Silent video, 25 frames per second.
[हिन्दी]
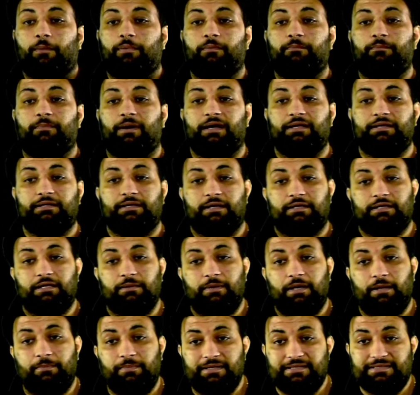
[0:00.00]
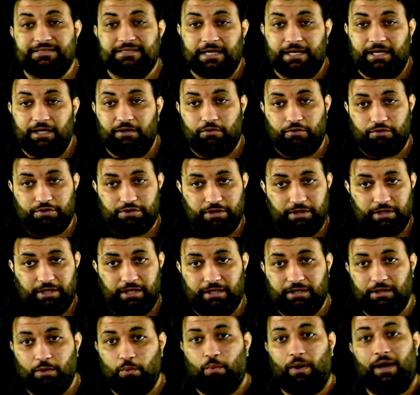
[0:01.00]
अब हम बात करते हैं बेटा अपने सेकंड क्वेश्चन की
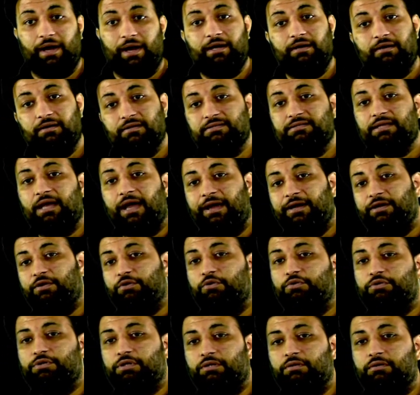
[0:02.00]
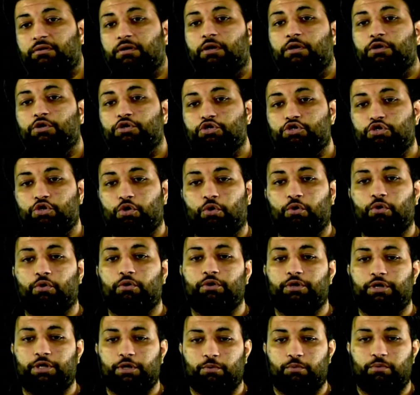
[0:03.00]
कहते हैं व्हाई डज हाइड्रोजन शो
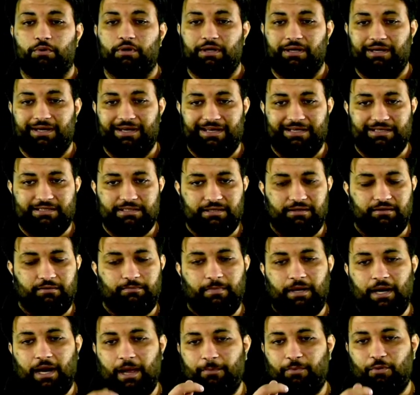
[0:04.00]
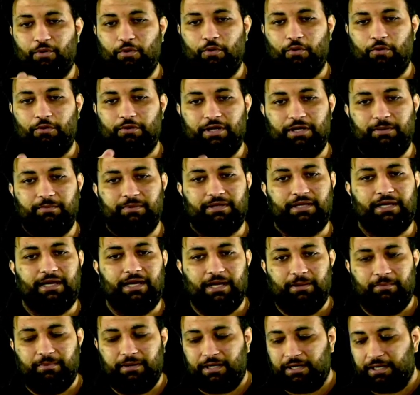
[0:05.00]
ड्यूल नेचर मैंने आपको ऑलरेडी बताया
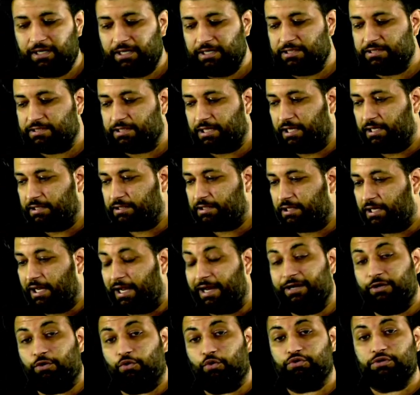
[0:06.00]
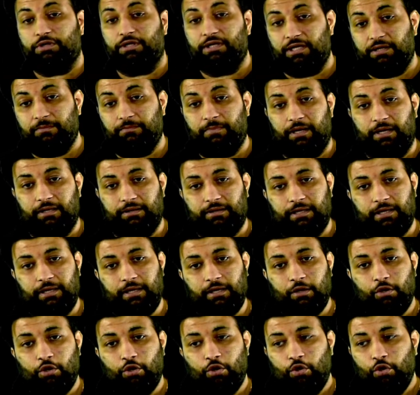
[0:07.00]
है बेटा कि जहां तक हाइड्रोजन की बात
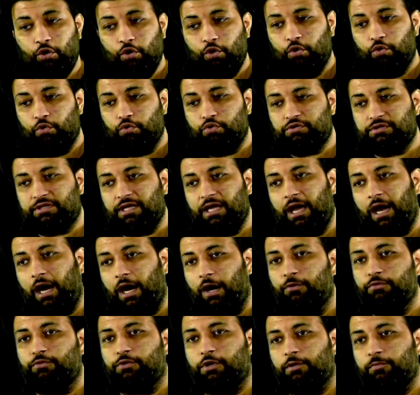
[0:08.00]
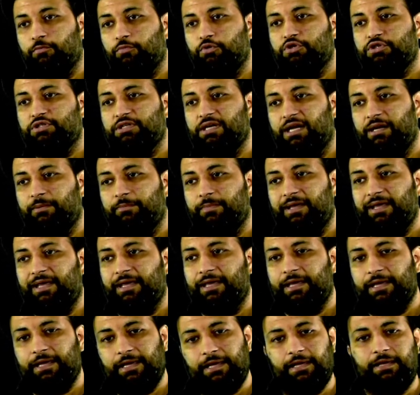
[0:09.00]
है उसके आउटर मोशल में
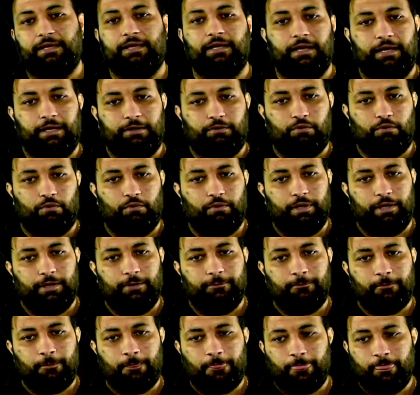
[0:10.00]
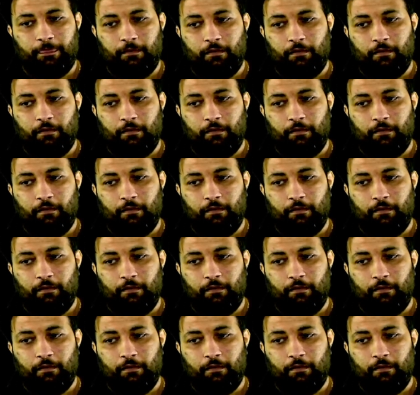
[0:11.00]
एक इलेक्ट्रॉन है